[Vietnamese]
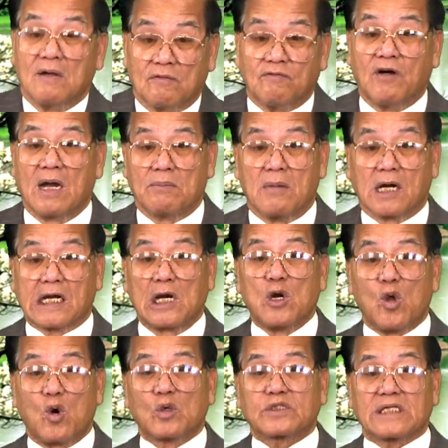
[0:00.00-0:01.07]
Vậy mà cái
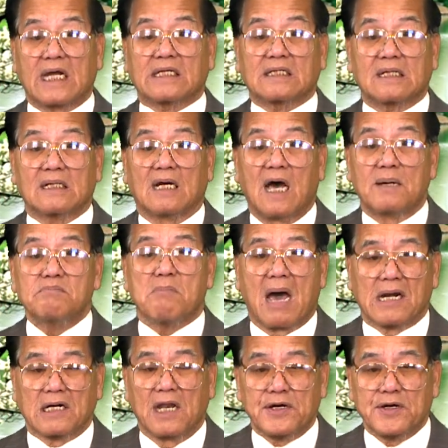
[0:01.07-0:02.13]
lô sách ấn
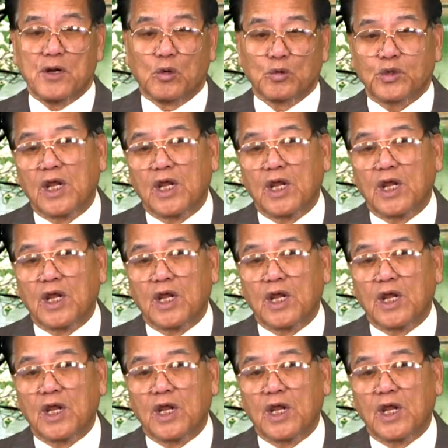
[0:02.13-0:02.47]
bản lần đầu